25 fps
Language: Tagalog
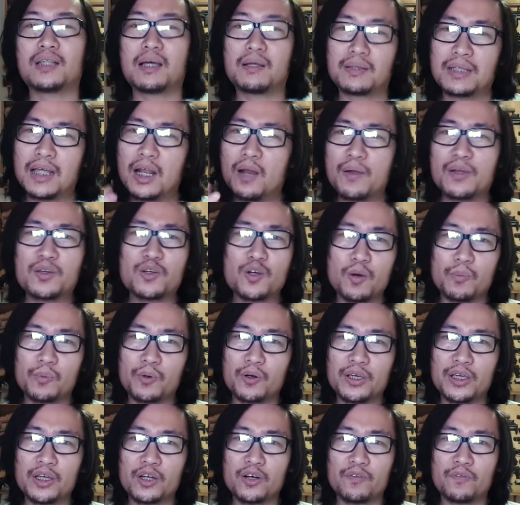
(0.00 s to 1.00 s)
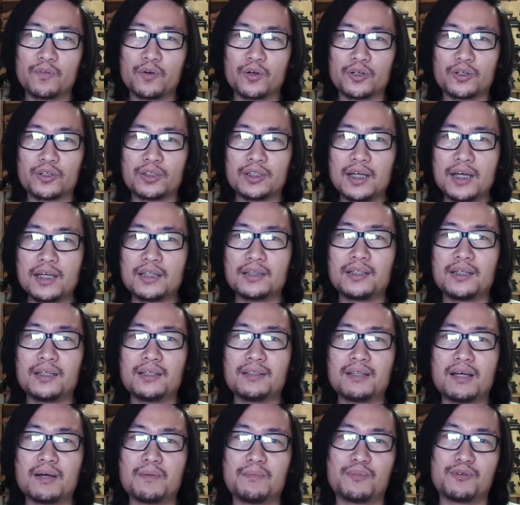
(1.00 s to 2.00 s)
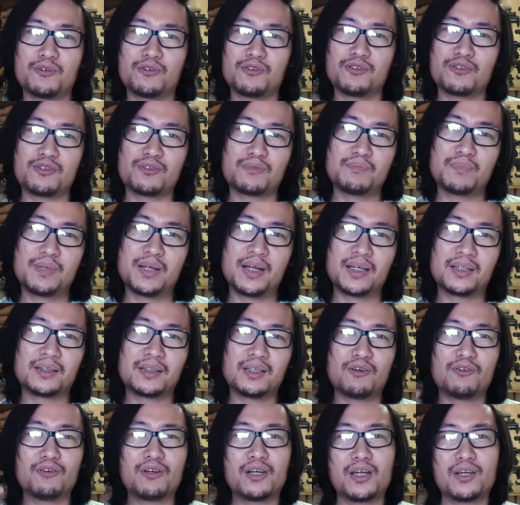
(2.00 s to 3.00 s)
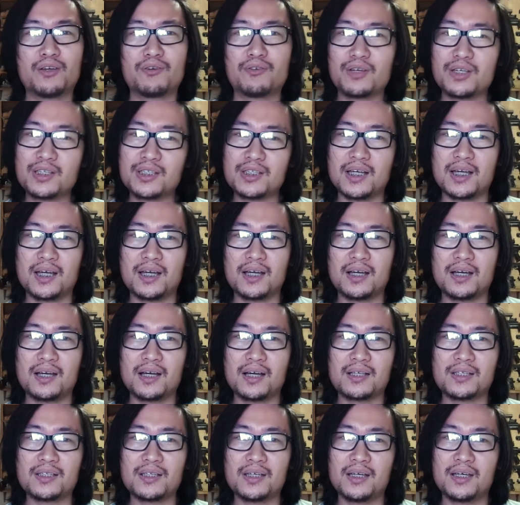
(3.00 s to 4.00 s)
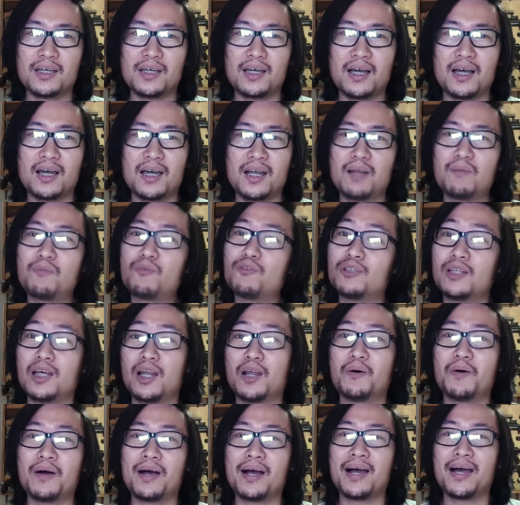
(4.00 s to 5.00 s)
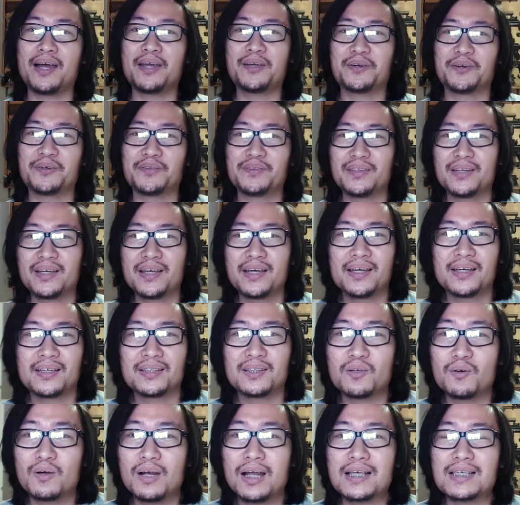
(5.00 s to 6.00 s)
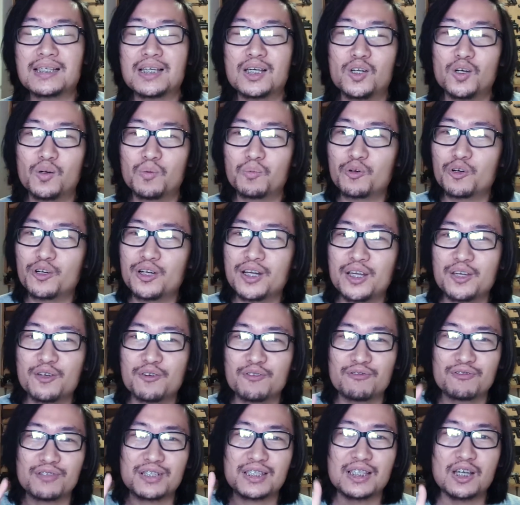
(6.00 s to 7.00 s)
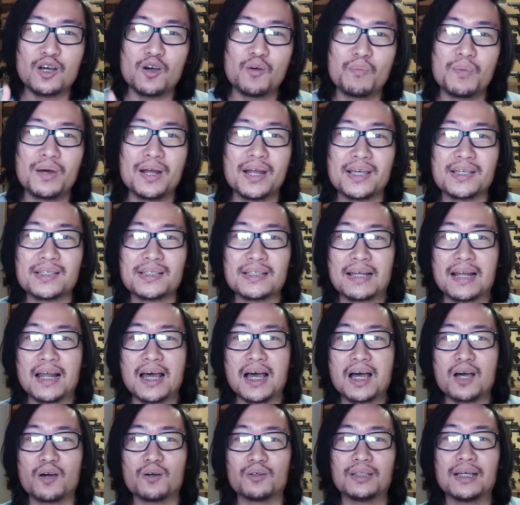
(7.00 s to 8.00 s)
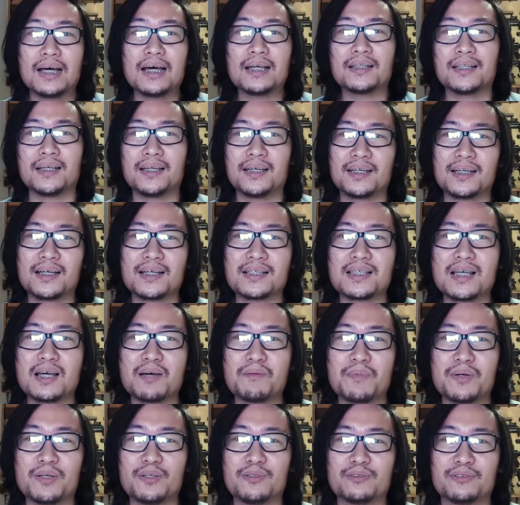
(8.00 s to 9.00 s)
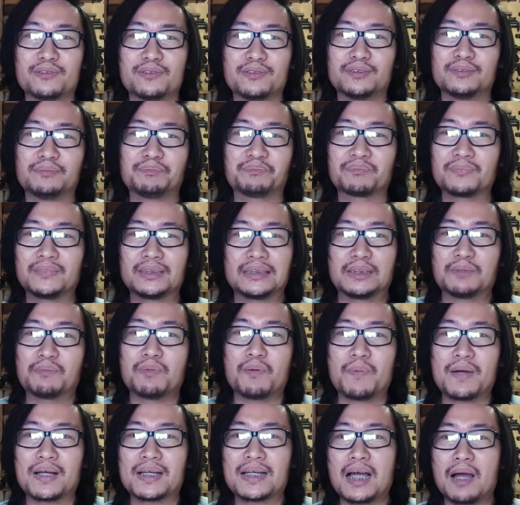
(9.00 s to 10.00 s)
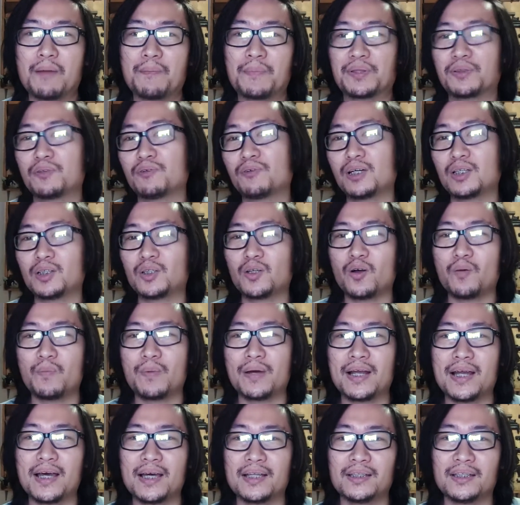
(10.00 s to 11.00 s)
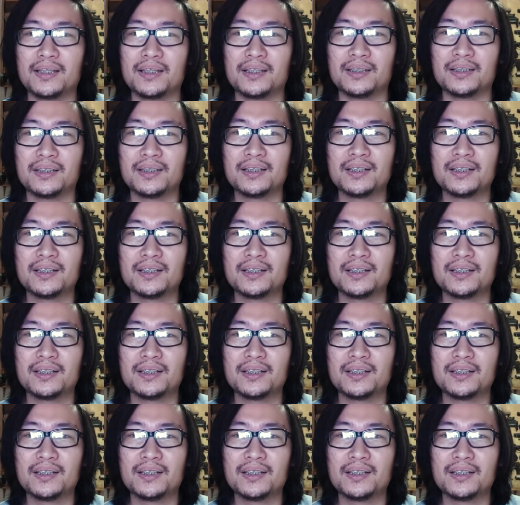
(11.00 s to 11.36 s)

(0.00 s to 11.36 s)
dalawa yung GoPro Hero 4 ko dati tapos binenta ko na yung isa kasi ang alam ko dalawa nga yun nawala sa loob ko na yung isa ko pala is na nanakaw dati kasama nung iba pang gamit nung katropa natin